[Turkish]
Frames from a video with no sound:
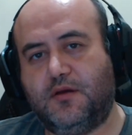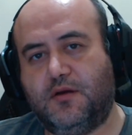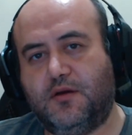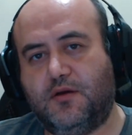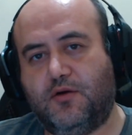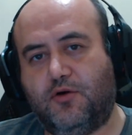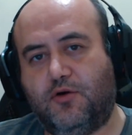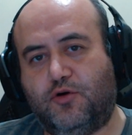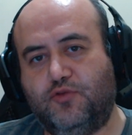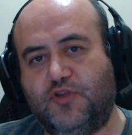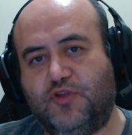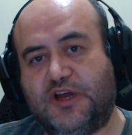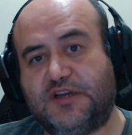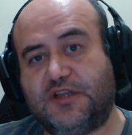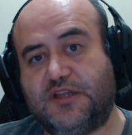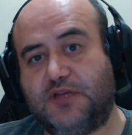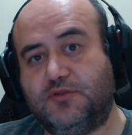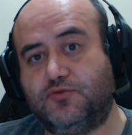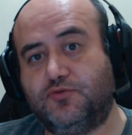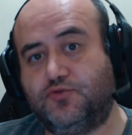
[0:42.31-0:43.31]

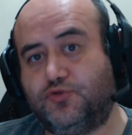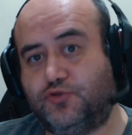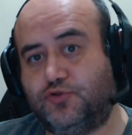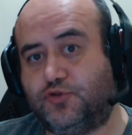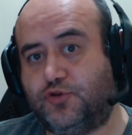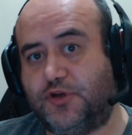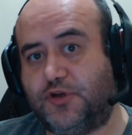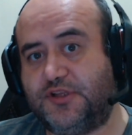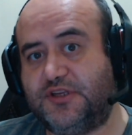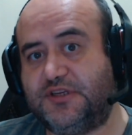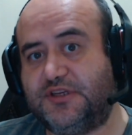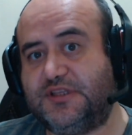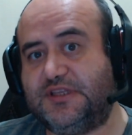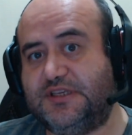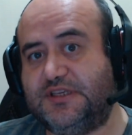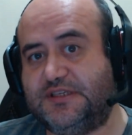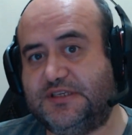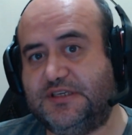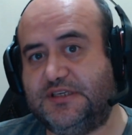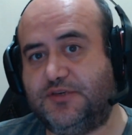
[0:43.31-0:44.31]
Onlardan uzun süredir
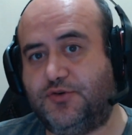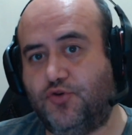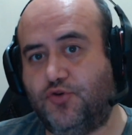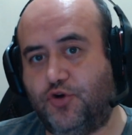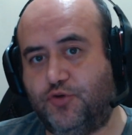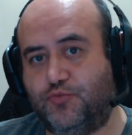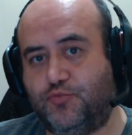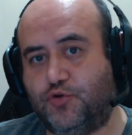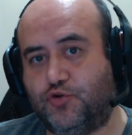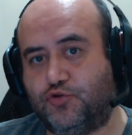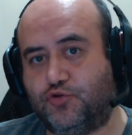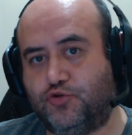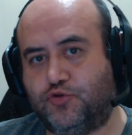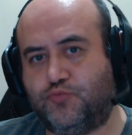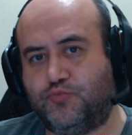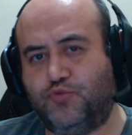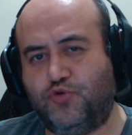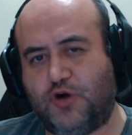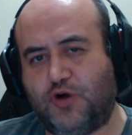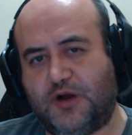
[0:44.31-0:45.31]
DC görmüyorduk.
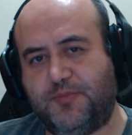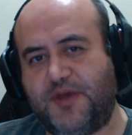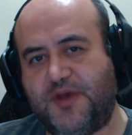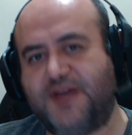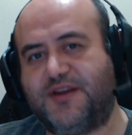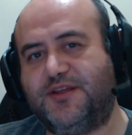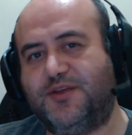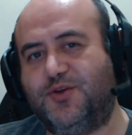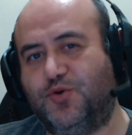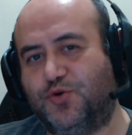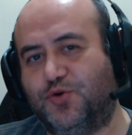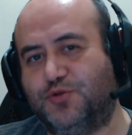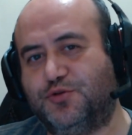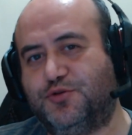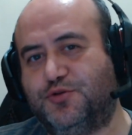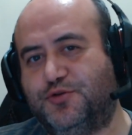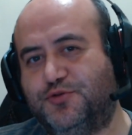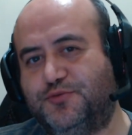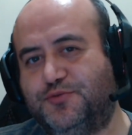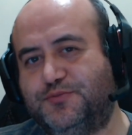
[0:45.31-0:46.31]
Bu haber iyi
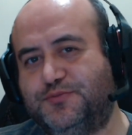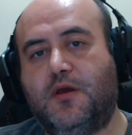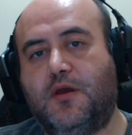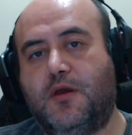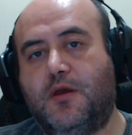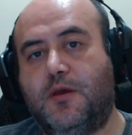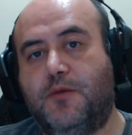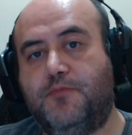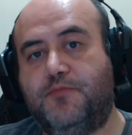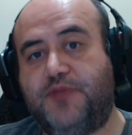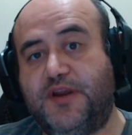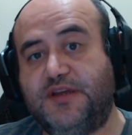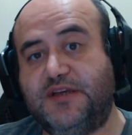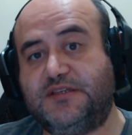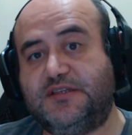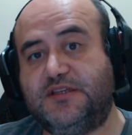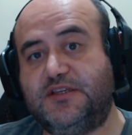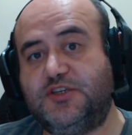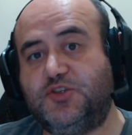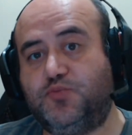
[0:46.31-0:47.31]
oldu.
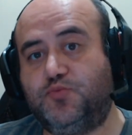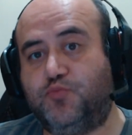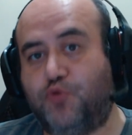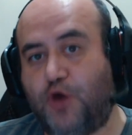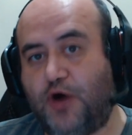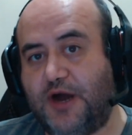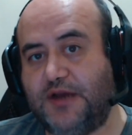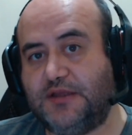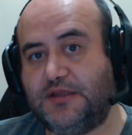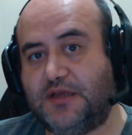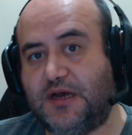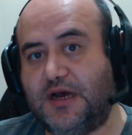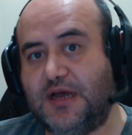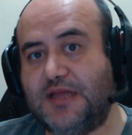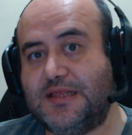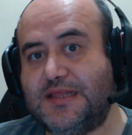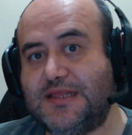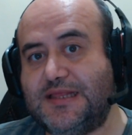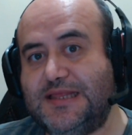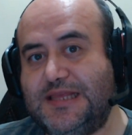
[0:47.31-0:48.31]
Prestige bu
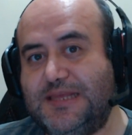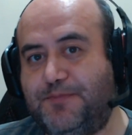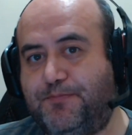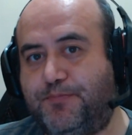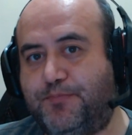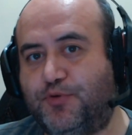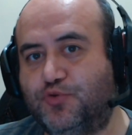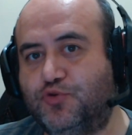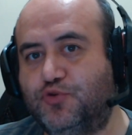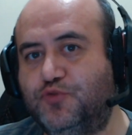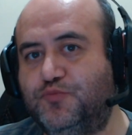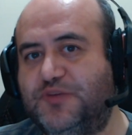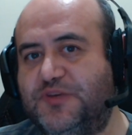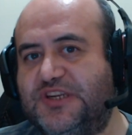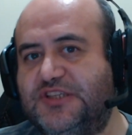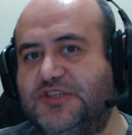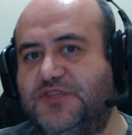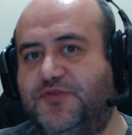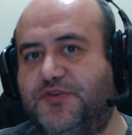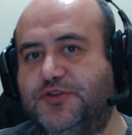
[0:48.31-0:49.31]
ayda Nippon'un
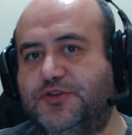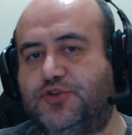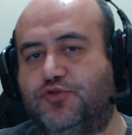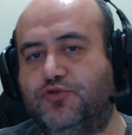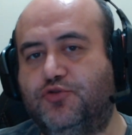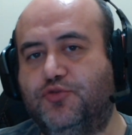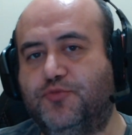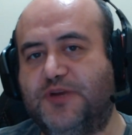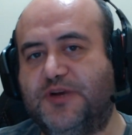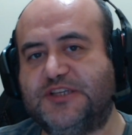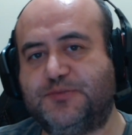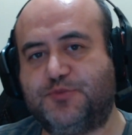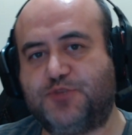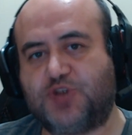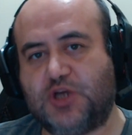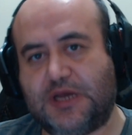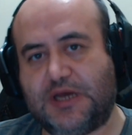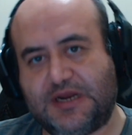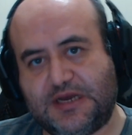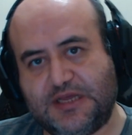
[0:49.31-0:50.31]
birinci fasikülünü
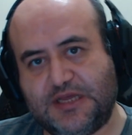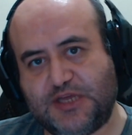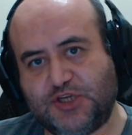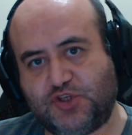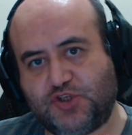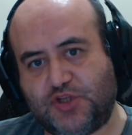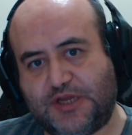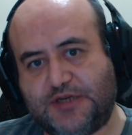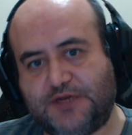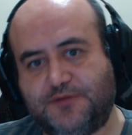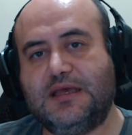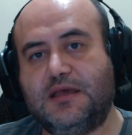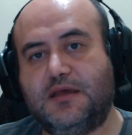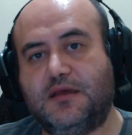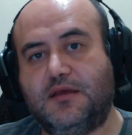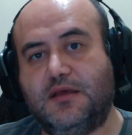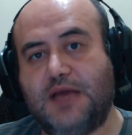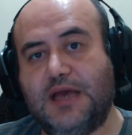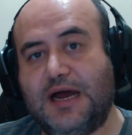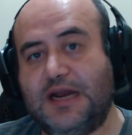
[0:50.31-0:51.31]
basmış. Arkadaşlar
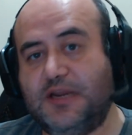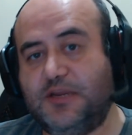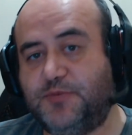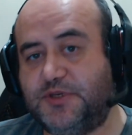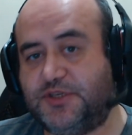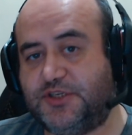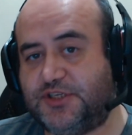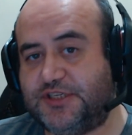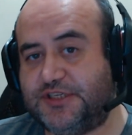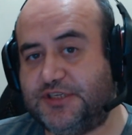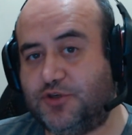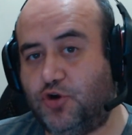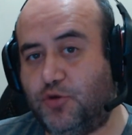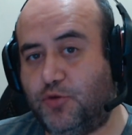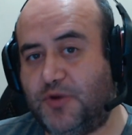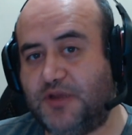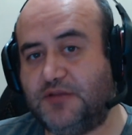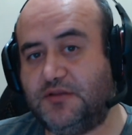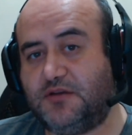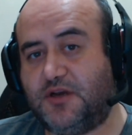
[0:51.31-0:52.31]
yerli bir çizgi
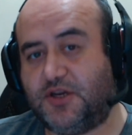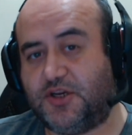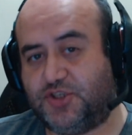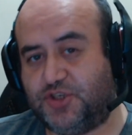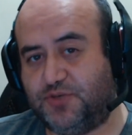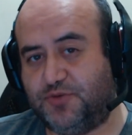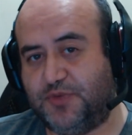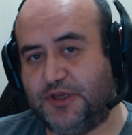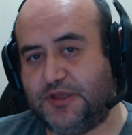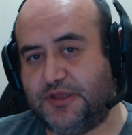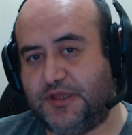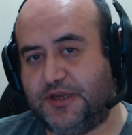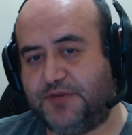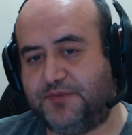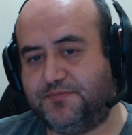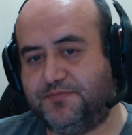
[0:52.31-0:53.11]
roman kaçırmayın derim.